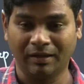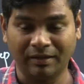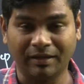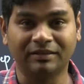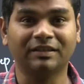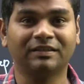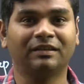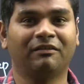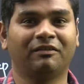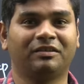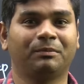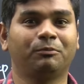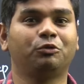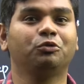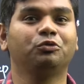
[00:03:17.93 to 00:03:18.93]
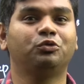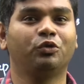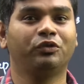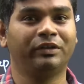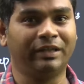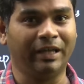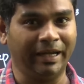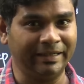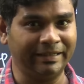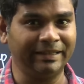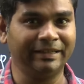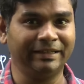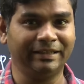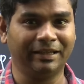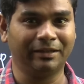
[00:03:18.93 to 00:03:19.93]
గత సంవత్సరం టూ థౌజండ్
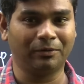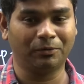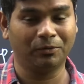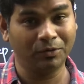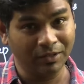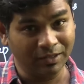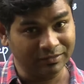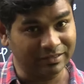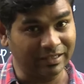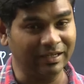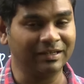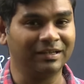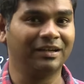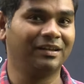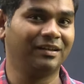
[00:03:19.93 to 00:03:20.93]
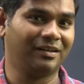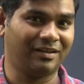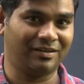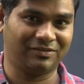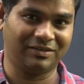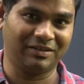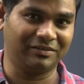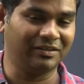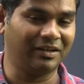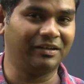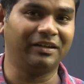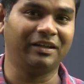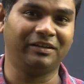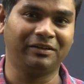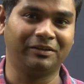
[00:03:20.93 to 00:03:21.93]
ఎయిటీన్ ఇయర్లో తెలంగాణ రాష్ట్రానికి
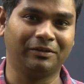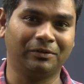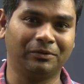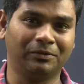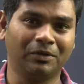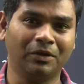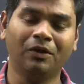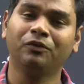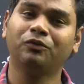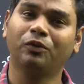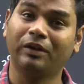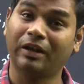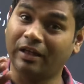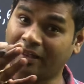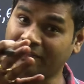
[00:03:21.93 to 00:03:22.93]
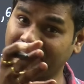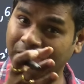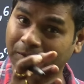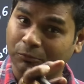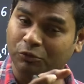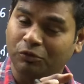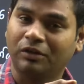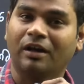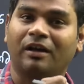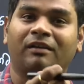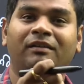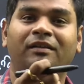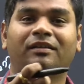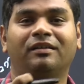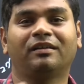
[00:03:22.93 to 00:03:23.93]
జరిగిన ఎన్నికలు సో ఇలా అంతకుముందు
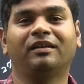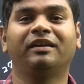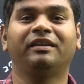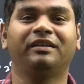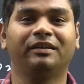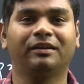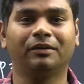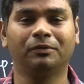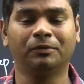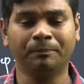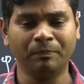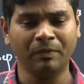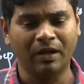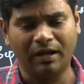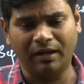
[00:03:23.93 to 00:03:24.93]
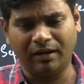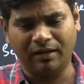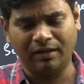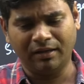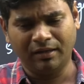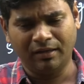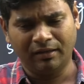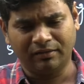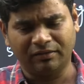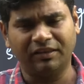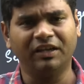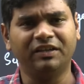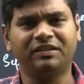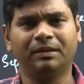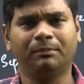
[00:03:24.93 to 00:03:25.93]
కర్ణాటక ఎన్నికలు అలా
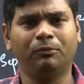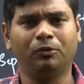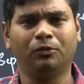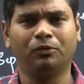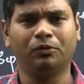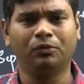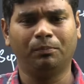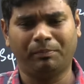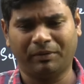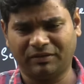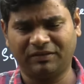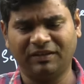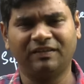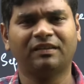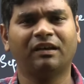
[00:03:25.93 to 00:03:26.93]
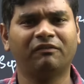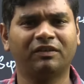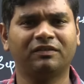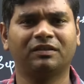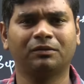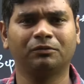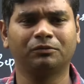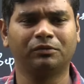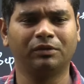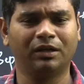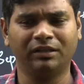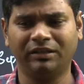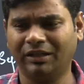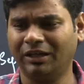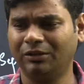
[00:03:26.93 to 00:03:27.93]
దేశంలో ప్రతి సంవత్సరం కూడా
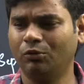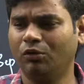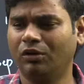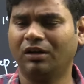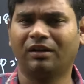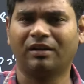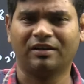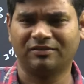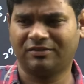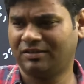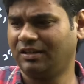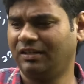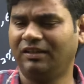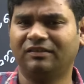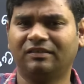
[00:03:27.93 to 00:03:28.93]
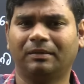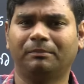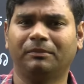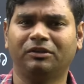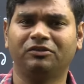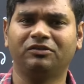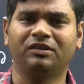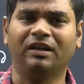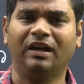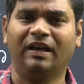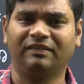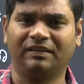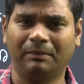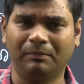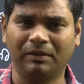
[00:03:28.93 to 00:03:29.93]
ఏదో ఒక రాష్ట్రానికి సంబంధించిన
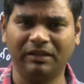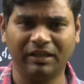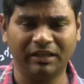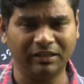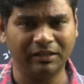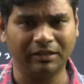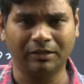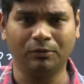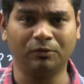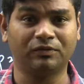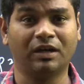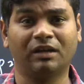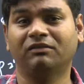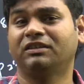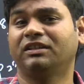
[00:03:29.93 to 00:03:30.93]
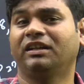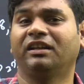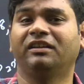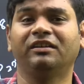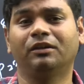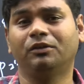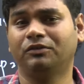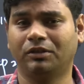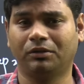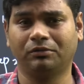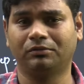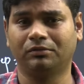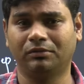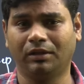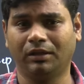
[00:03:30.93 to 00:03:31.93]
అసెంబ్లీ ఎన్నికలు సార్వత్రిక ఎన్నికలు
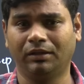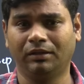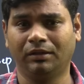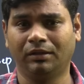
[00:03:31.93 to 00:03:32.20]
జరుగుతున్నాయి